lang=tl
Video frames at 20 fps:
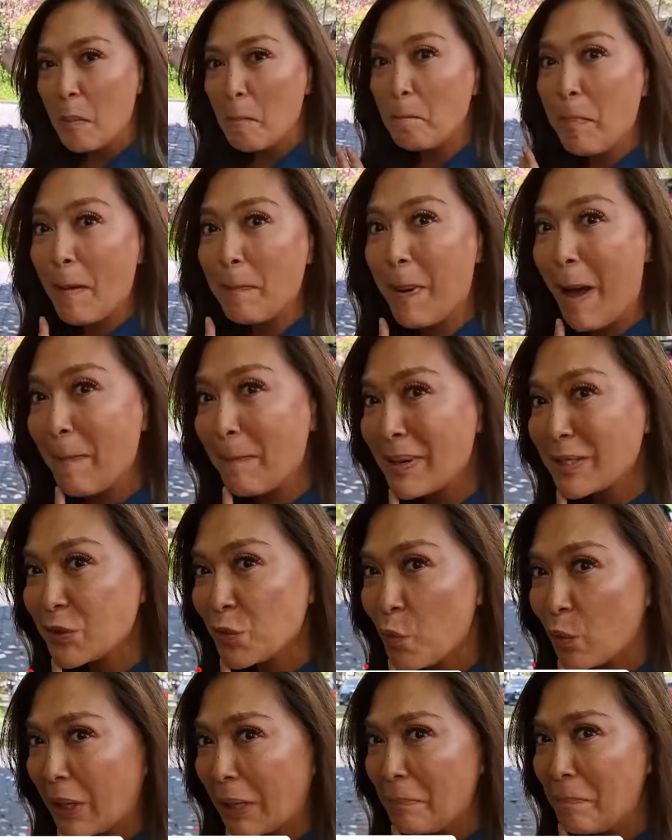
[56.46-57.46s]

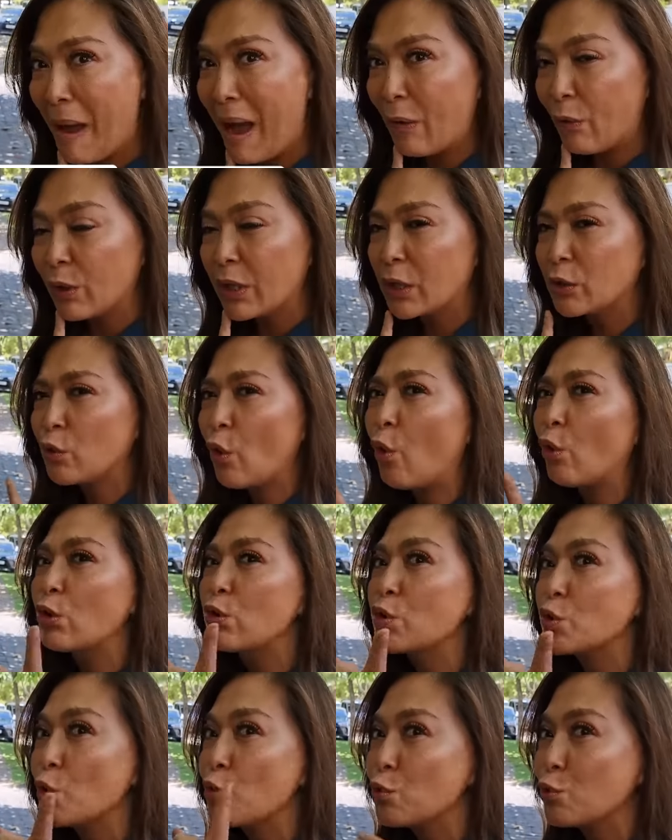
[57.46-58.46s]
papapasukin ba ako nito or
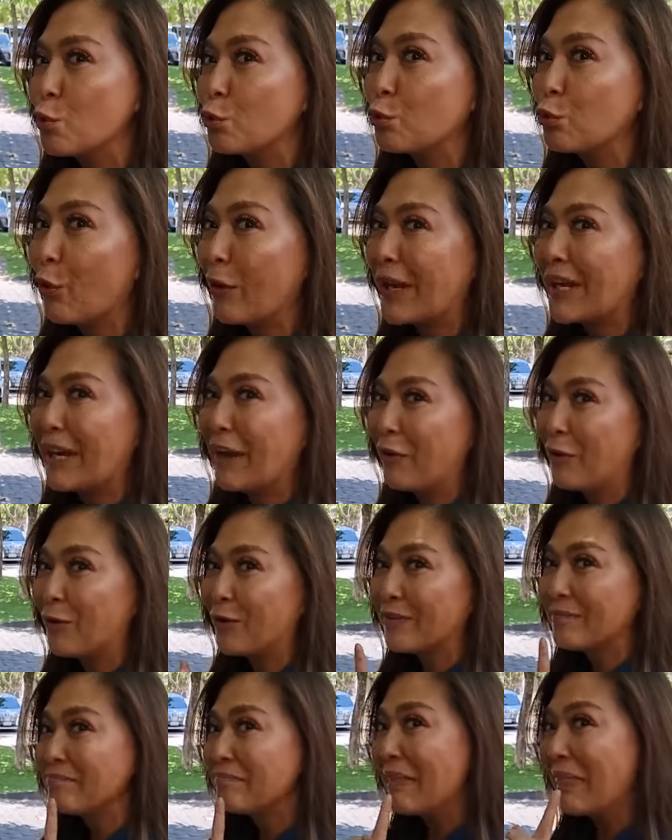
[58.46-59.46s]
susuntukin
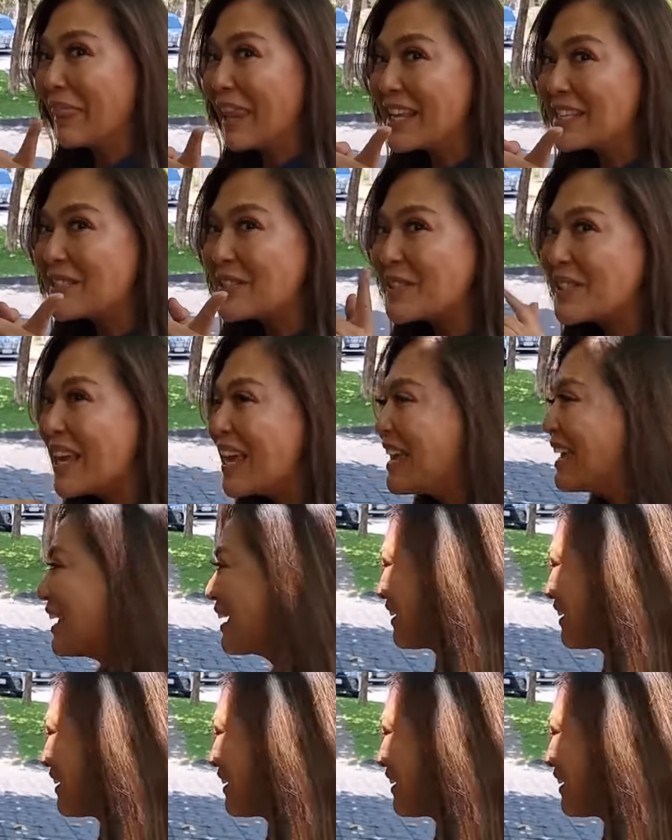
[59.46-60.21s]
ako? Let's see.